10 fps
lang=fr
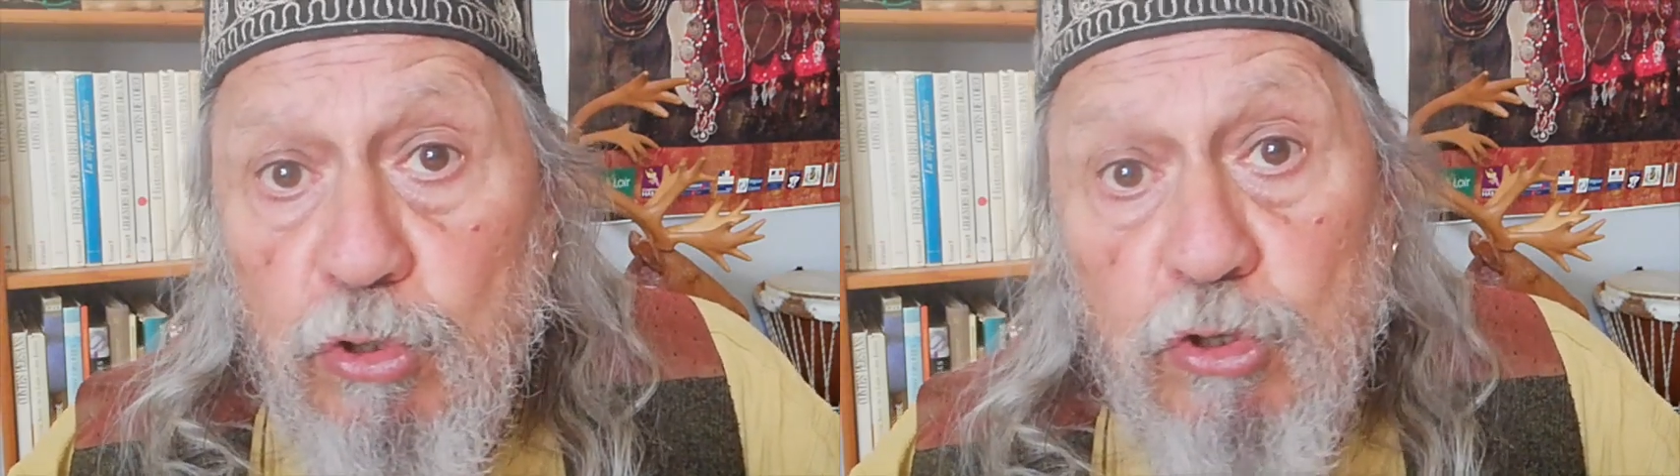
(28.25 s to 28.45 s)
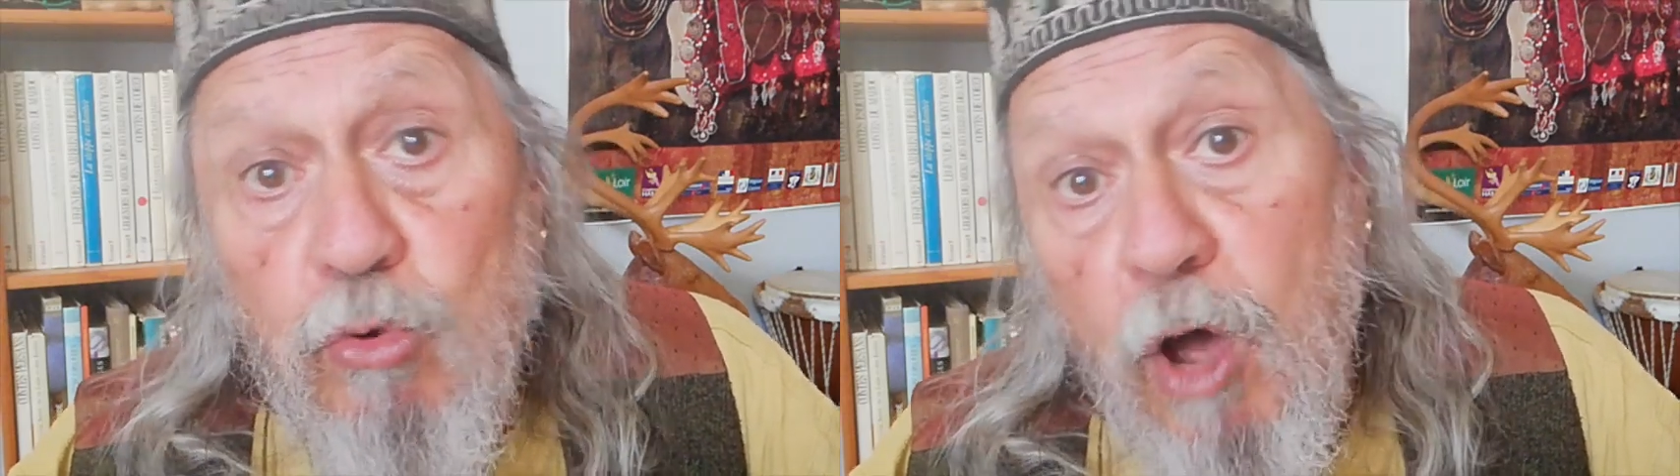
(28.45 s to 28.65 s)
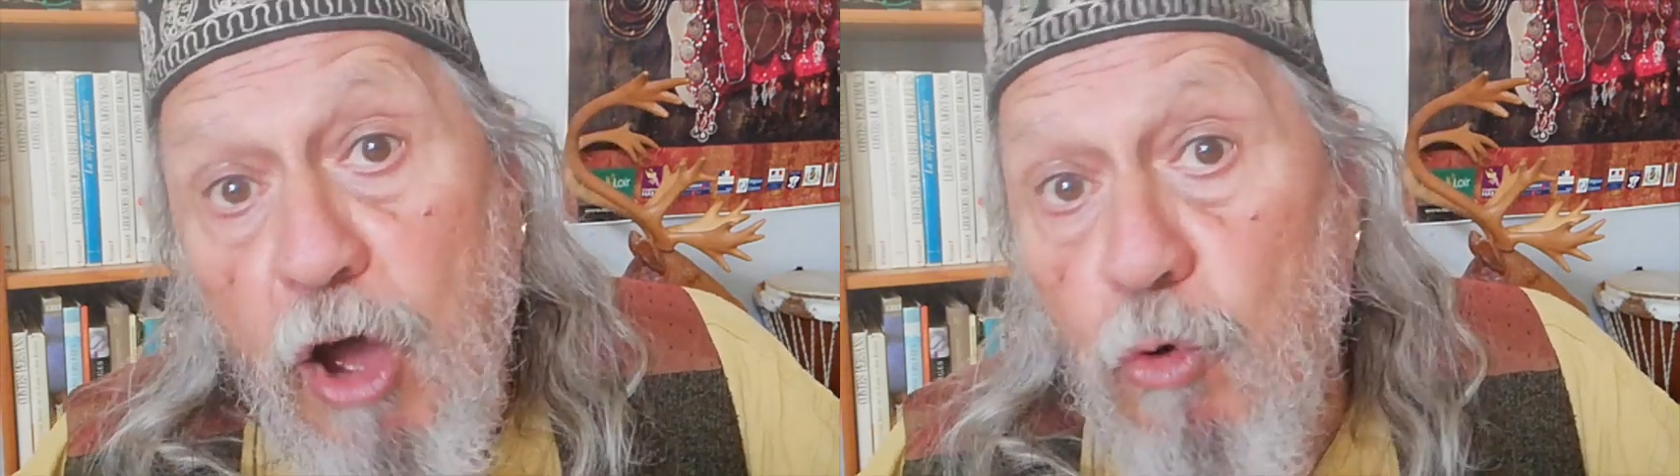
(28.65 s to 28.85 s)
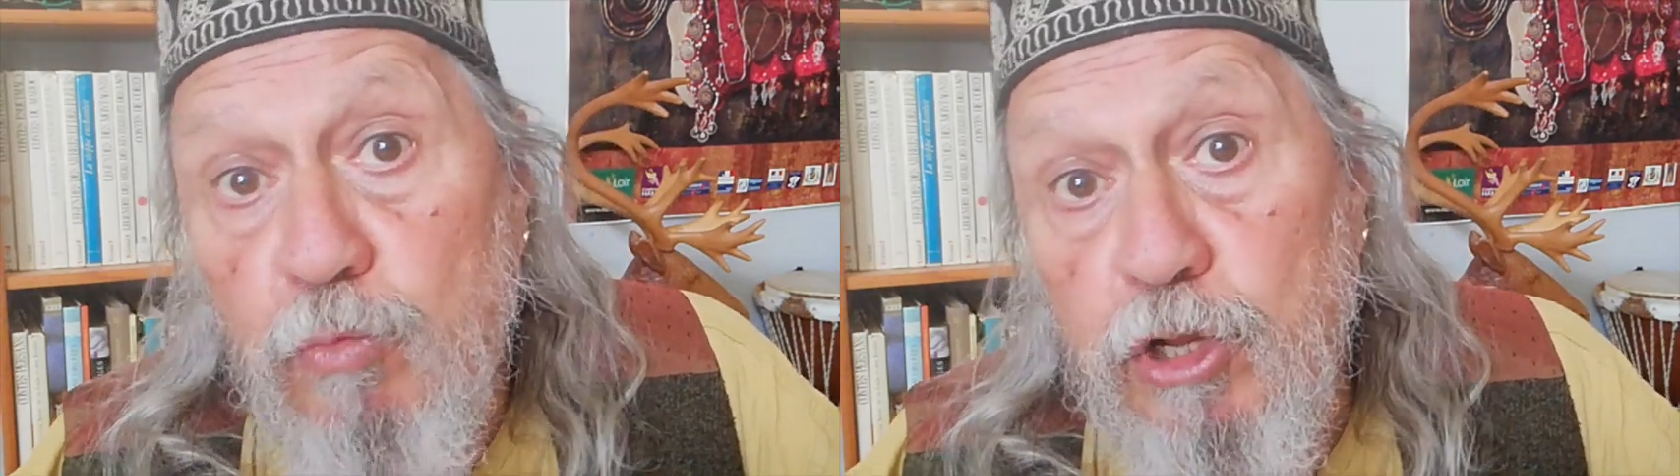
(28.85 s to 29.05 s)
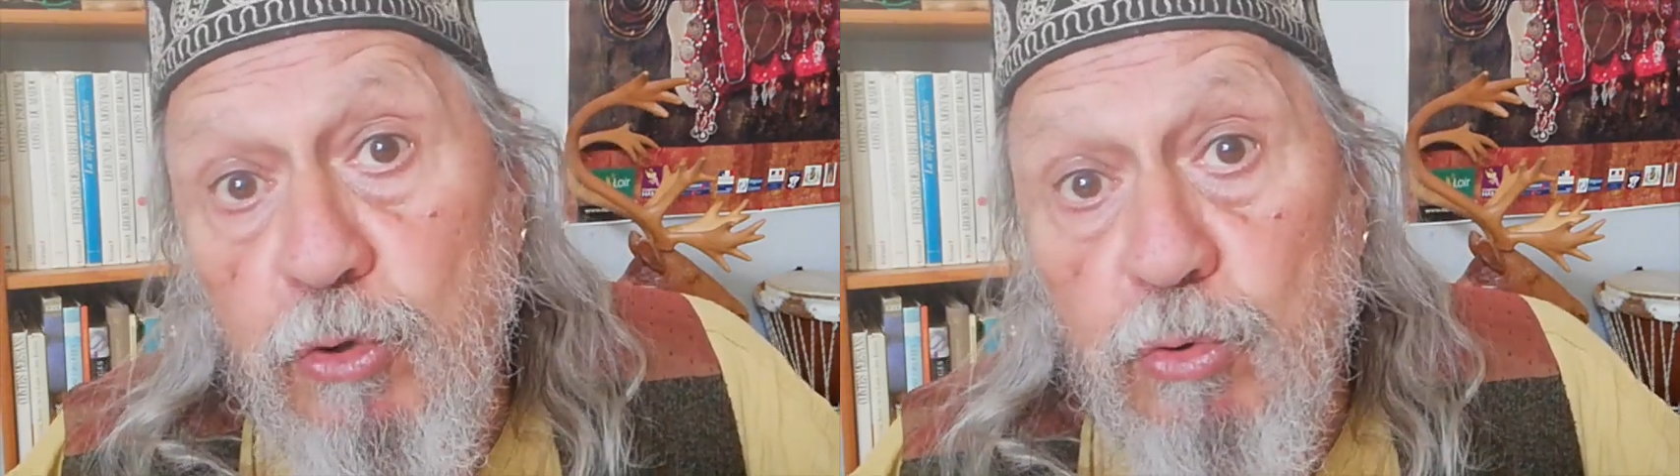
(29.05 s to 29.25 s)
histoire au
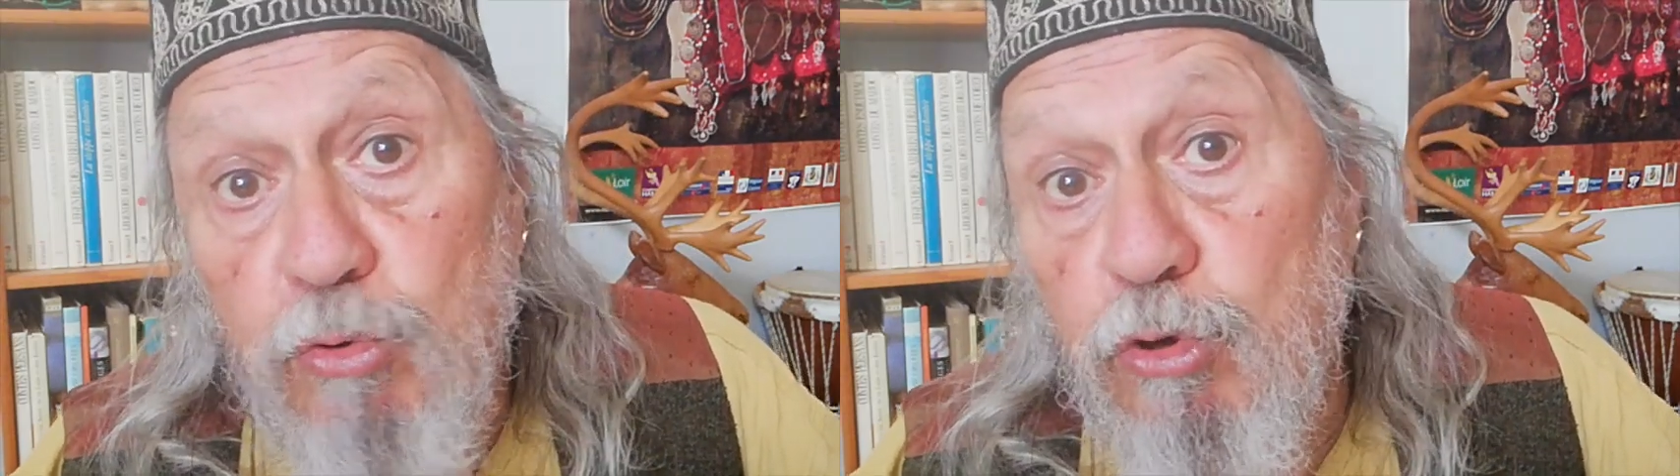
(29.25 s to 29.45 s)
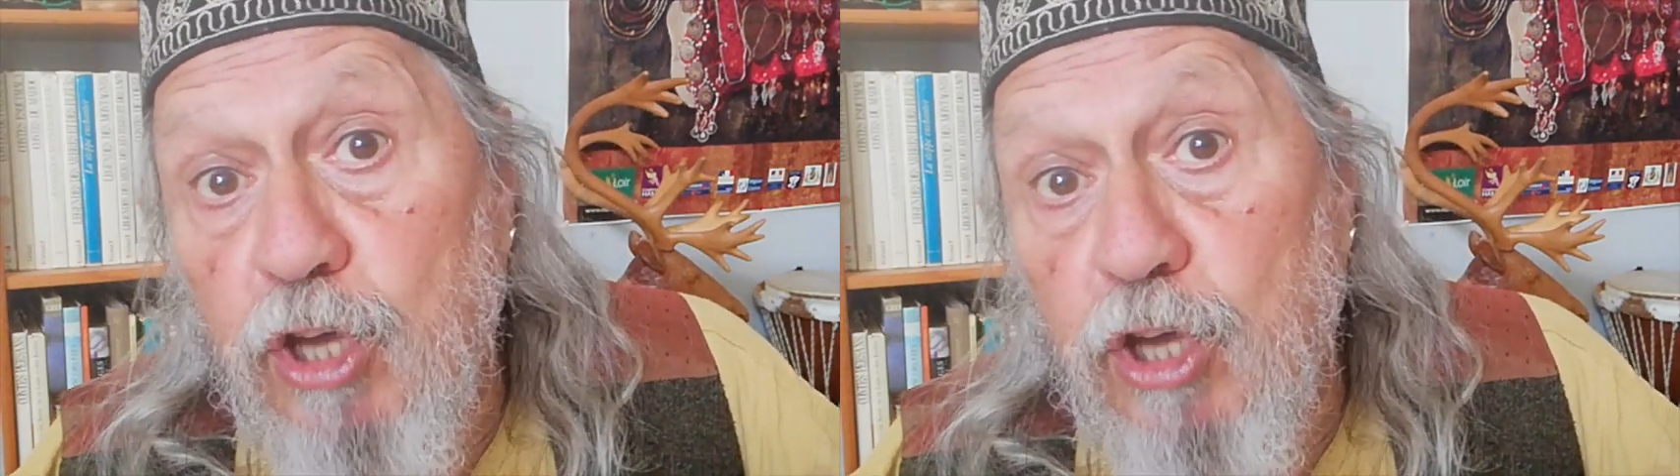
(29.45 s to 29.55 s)
milieu du